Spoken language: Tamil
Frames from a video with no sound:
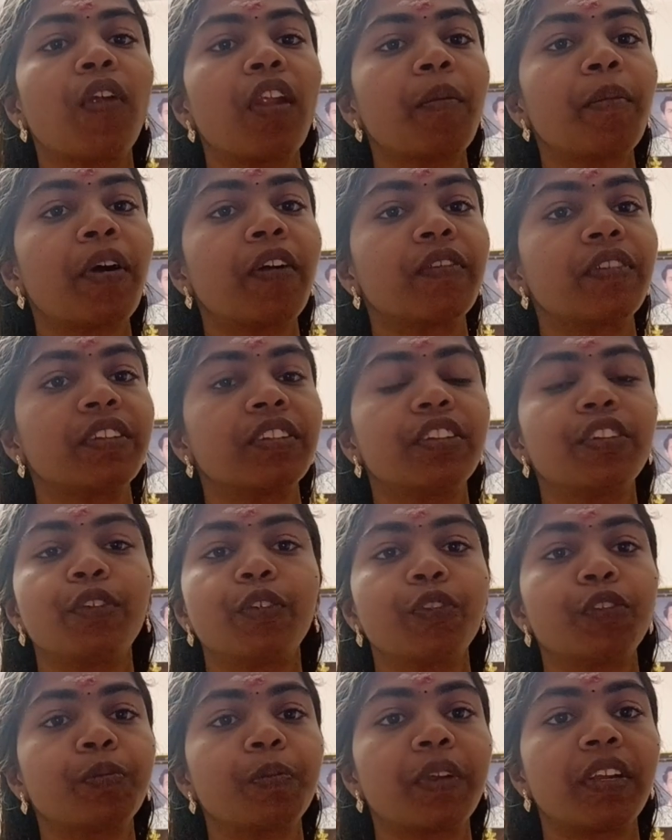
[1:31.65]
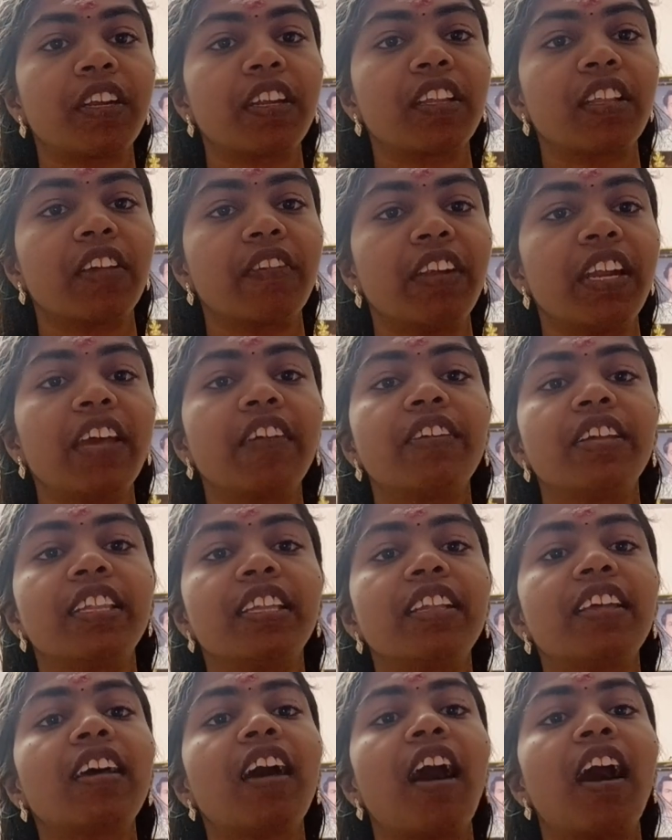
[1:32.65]
மாவு வந்து யூஸ் பண்ணுறத விட
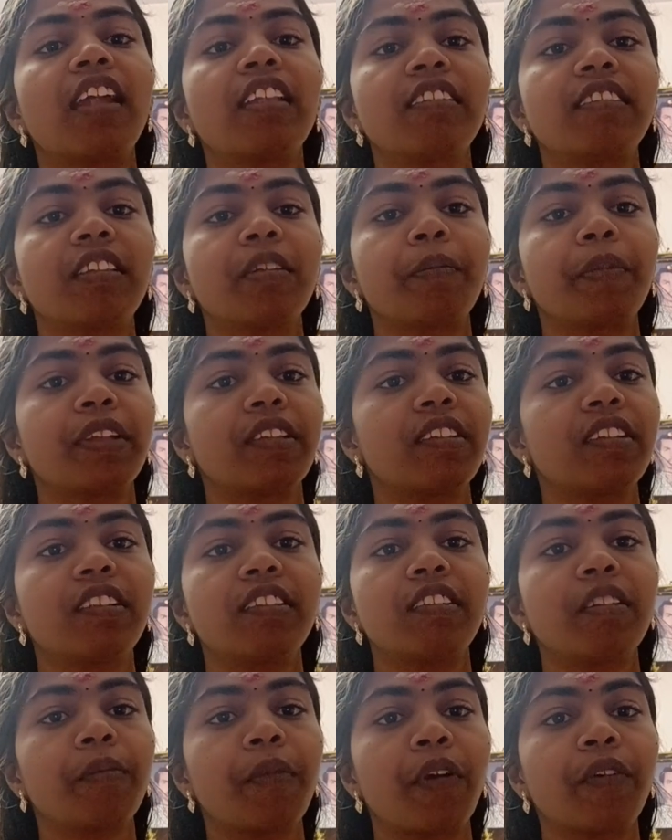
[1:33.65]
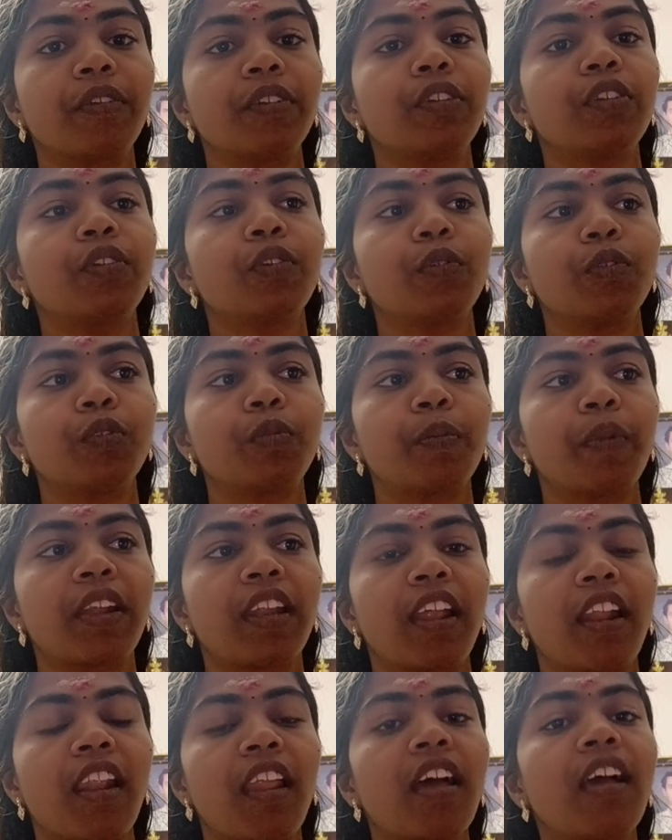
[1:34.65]
வந்து அரிசி பச்சரிசி மாவு வந்து யூஸ்
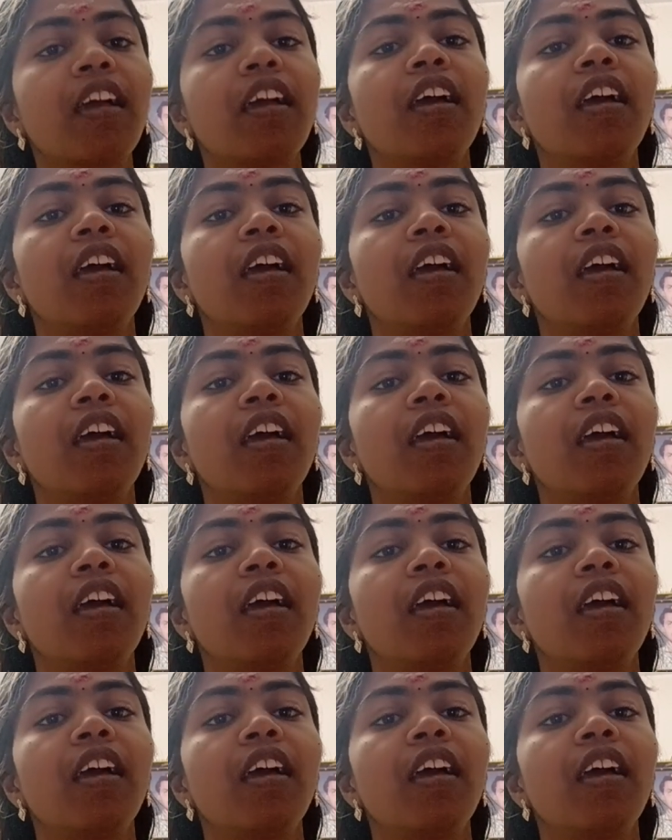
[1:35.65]
பண்ணலாம்